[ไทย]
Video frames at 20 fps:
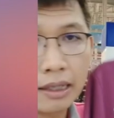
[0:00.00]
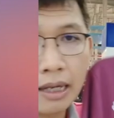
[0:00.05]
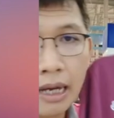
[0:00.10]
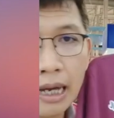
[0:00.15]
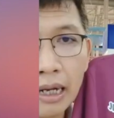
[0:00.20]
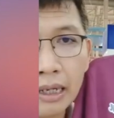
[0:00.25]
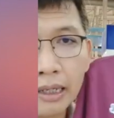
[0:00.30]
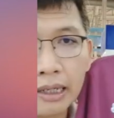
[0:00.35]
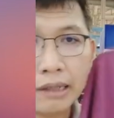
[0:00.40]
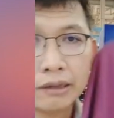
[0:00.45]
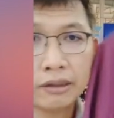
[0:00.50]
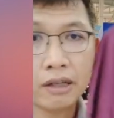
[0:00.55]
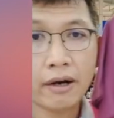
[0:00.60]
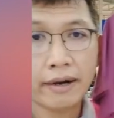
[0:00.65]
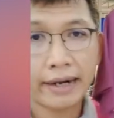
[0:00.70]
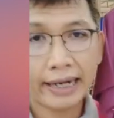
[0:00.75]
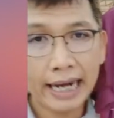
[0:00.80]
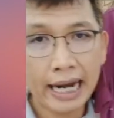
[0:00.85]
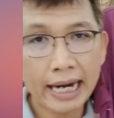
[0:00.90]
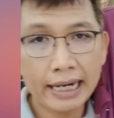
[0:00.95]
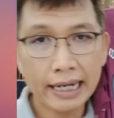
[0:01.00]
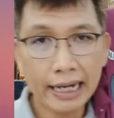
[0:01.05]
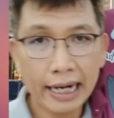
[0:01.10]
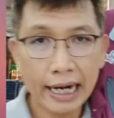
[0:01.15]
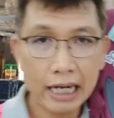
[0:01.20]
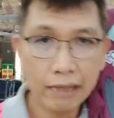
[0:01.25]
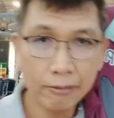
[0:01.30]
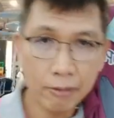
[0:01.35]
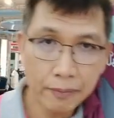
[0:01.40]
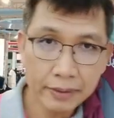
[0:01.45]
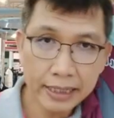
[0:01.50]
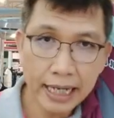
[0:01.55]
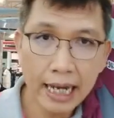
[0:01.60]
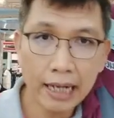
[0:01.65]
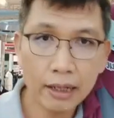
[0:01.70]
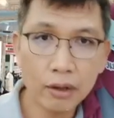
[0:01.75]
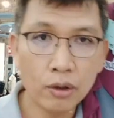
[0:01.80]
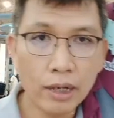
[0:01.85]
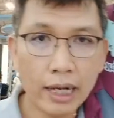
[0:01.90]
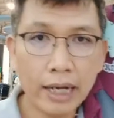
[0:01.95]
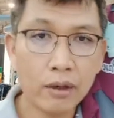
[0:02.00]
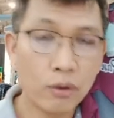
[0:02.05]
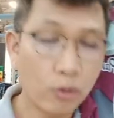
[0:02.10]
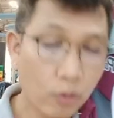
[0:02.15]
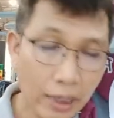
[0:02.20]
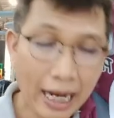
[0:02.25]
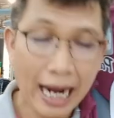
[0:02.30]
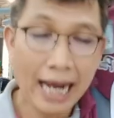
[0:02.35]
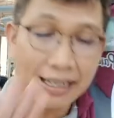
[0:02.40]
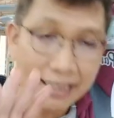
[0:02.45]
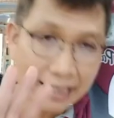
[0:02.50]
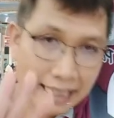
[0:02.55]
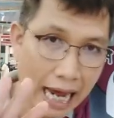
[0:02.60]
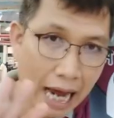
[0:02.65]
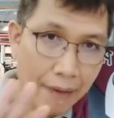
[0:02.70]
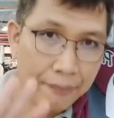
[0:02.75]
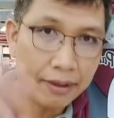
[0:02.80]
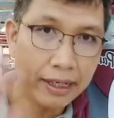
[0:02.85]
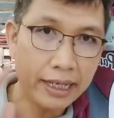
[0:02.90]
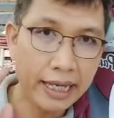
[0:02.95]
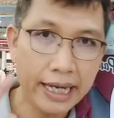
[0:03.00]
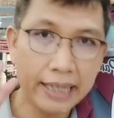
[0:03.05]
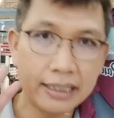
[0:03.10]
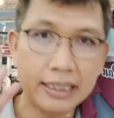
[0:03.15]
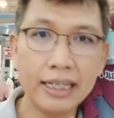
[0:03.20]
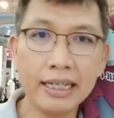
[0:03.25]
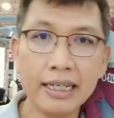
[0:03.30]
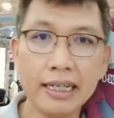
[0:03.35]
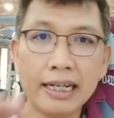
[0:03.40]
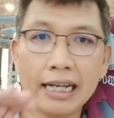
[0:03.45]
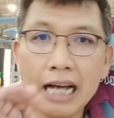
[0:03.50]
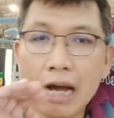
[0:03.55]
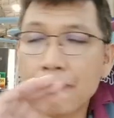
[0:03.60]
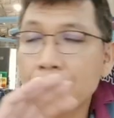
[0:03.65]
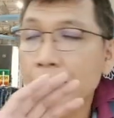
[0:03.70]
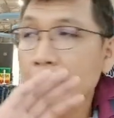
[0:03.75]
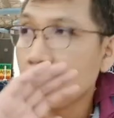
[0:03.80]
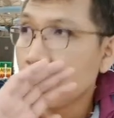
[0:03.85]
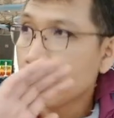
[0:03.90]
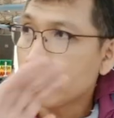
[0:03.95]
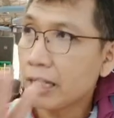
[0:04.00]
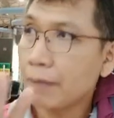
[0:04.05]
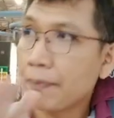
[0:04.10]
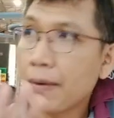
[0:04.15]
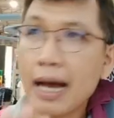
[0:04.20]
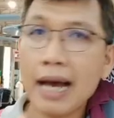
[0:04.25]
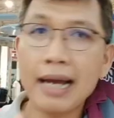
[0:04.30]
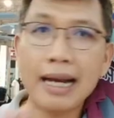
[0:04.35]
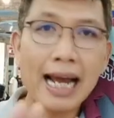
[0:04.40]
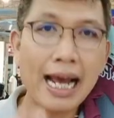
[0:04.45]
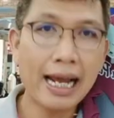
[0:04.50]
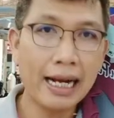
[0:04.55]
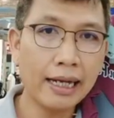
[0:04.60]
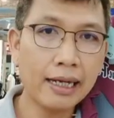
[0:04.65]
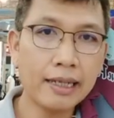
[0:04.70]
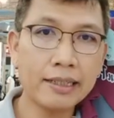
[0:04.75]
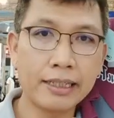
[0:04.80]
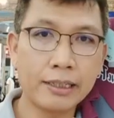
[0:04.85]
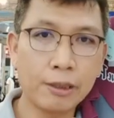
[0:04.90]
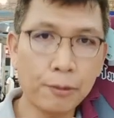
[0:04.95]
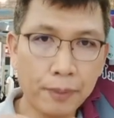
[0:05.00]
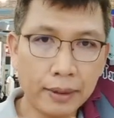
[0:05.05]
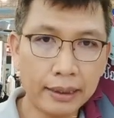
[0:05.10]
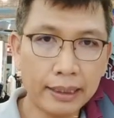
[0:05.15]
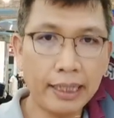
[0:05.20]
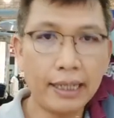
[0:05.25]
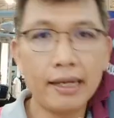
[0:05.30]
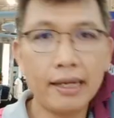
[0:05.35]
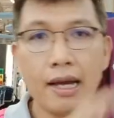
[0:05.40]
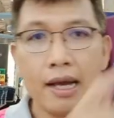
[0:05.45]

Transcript: เดี๋ยวต่อรายการยังไง เดี๋ยวผมแจ้งให้คุณลูกค้าทราบอีกทีหนึ่งกับเสื้อผ้าลายลิขสิทธิ์ซุปเปอร์ที